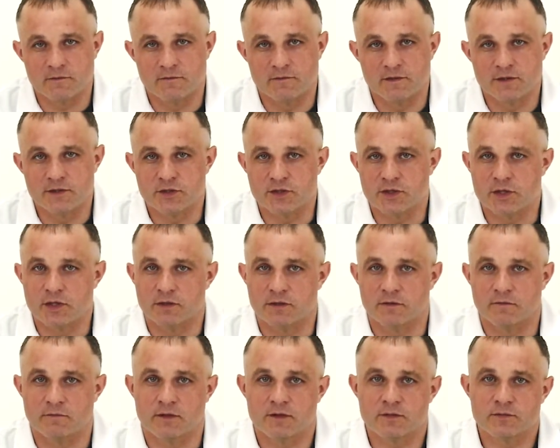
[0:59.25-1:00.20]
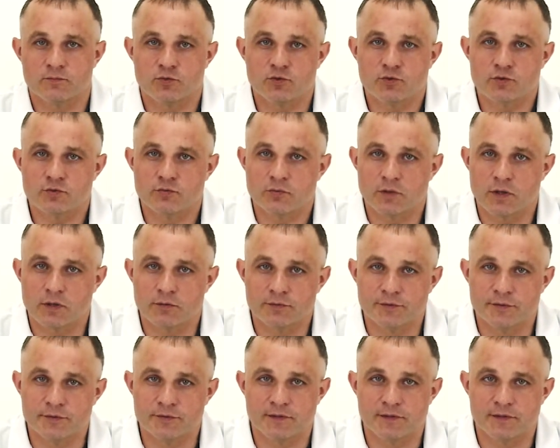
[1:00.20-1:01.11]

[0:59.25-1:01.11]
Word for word: влечение, возможно у кого-то